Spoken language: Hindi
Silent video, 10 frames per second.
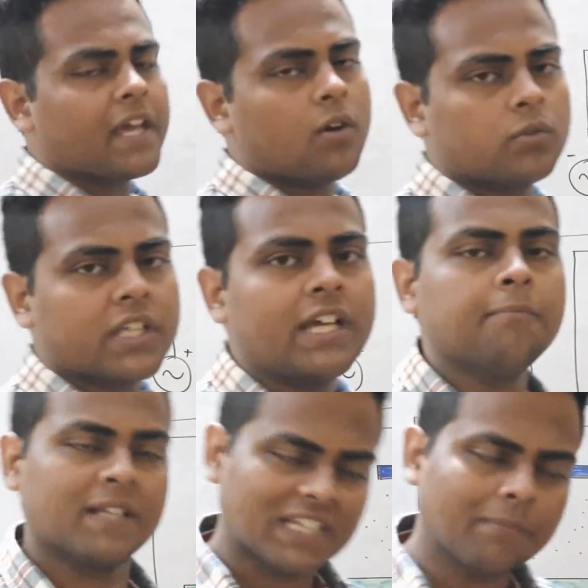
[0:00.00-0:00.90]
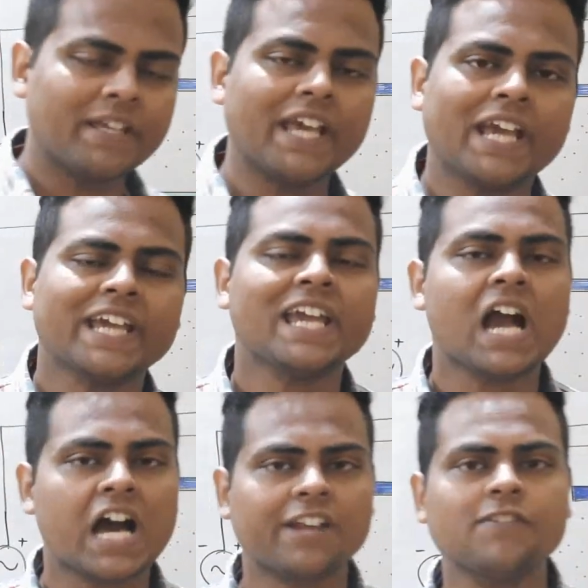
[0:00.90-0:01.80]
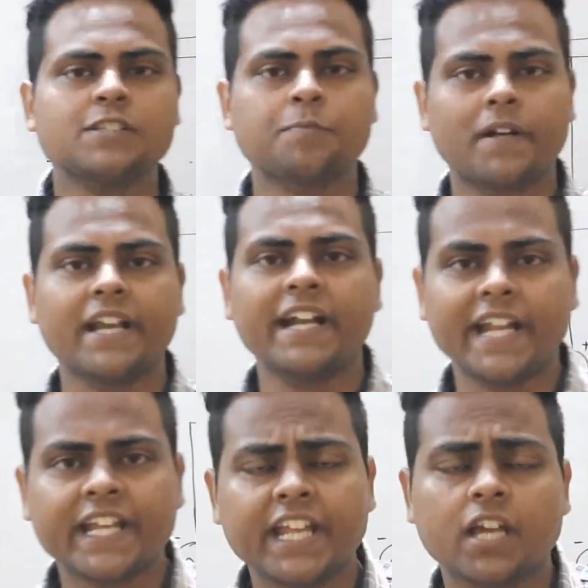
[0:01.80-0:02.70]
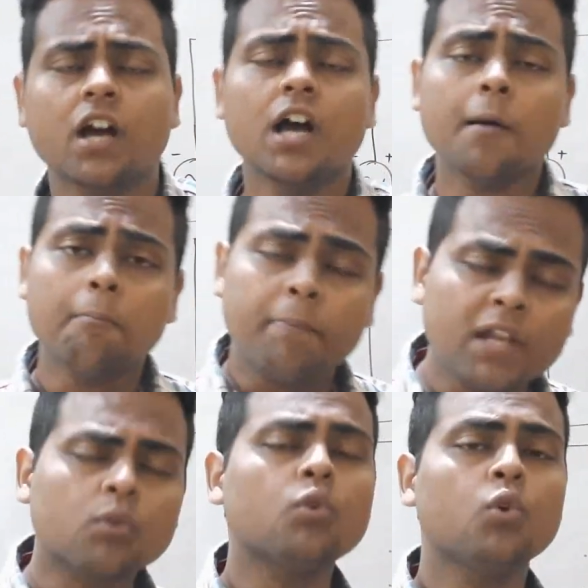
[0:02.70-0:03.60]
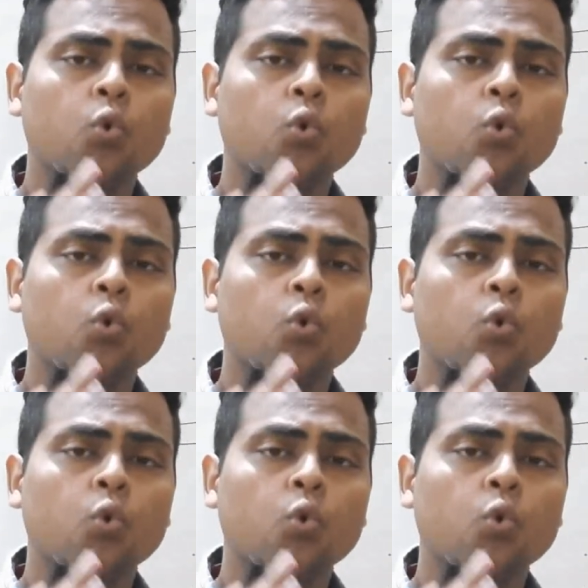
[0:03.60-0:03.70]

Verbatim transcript: क्या होता है मतलब ये है कि आरएफ स्पटरिंग टेक्निक बिल्कुल